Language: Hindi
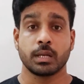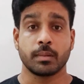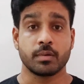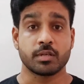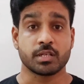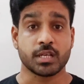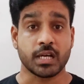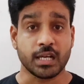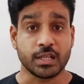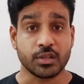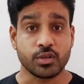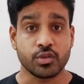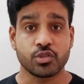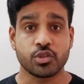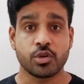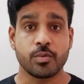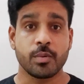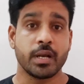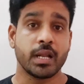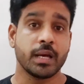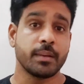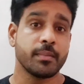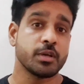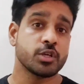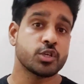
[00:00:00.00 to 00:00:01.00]
नमस्कार दोस्तों
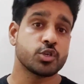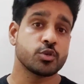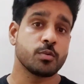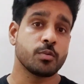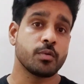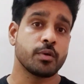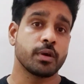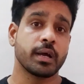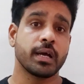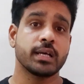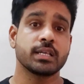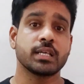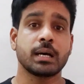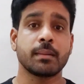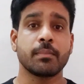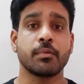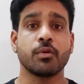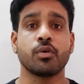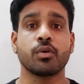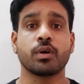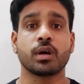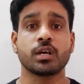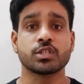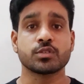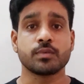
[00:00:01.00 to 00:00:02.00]
मेरा नाम है शुभ मुर्गेज
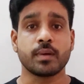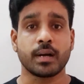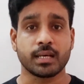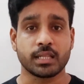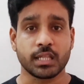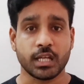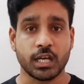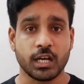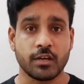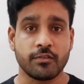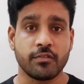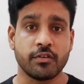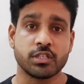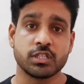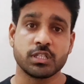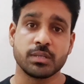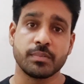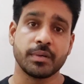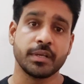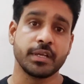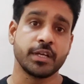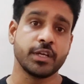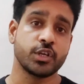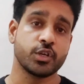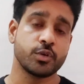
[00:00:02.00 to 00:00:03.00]
आप लोगों का स्वागत है फिर
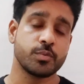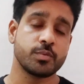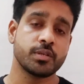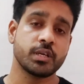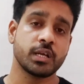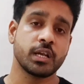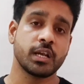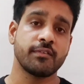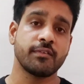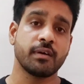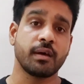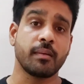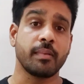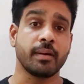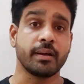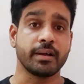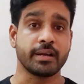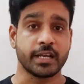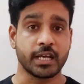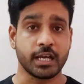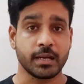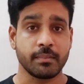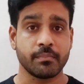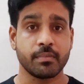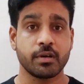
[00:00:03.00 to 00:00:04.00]
से मेरे यूट्यूब चैनल
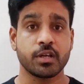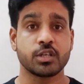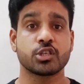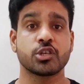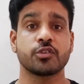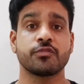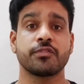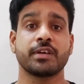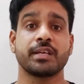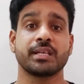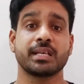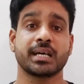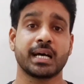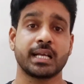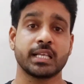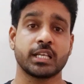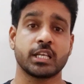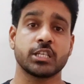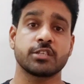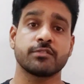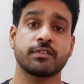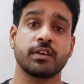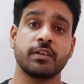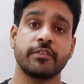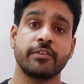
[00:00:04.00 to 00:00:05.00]
फैबिंग टेक पर्स ऑफ एंड आज
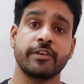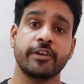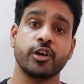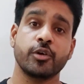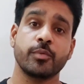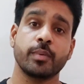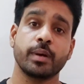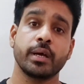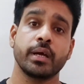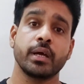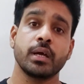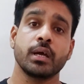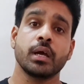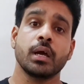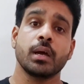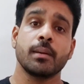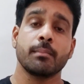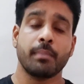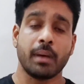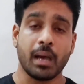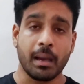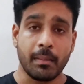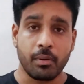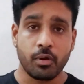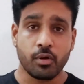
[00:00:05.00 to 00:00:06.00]
की इस वाली वीडियो में
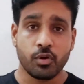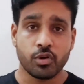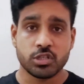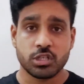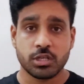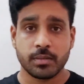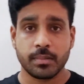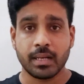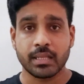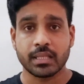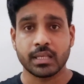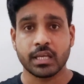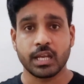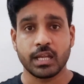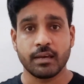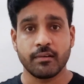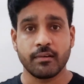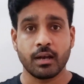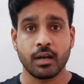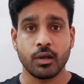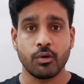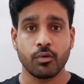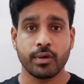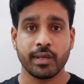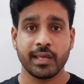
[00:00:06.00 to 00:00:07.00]
मैं आप लोगों से बात करने
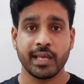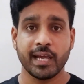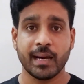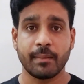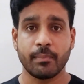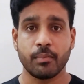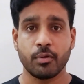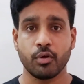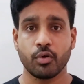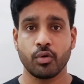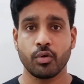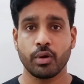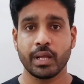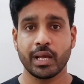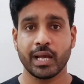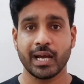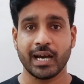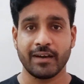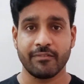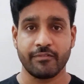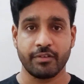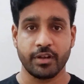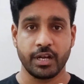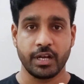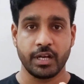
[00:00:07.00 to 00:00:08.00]
वाला हूँ कि आप लोगों ने
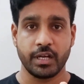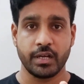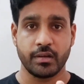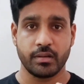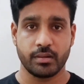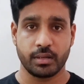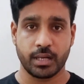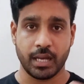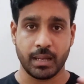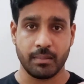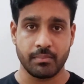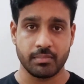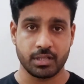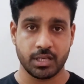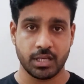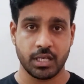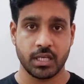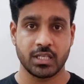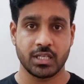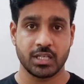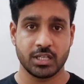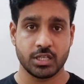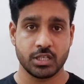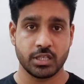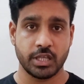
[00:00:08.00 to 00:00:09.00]
काफ़ी टाइम से
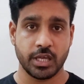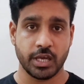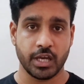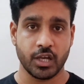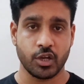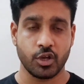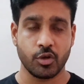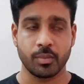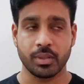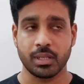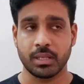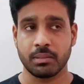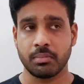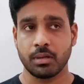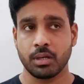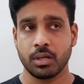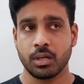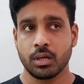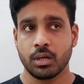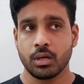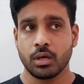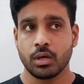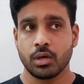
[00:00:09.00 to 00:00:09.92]
ये चीज़ देख रहे हो मतलब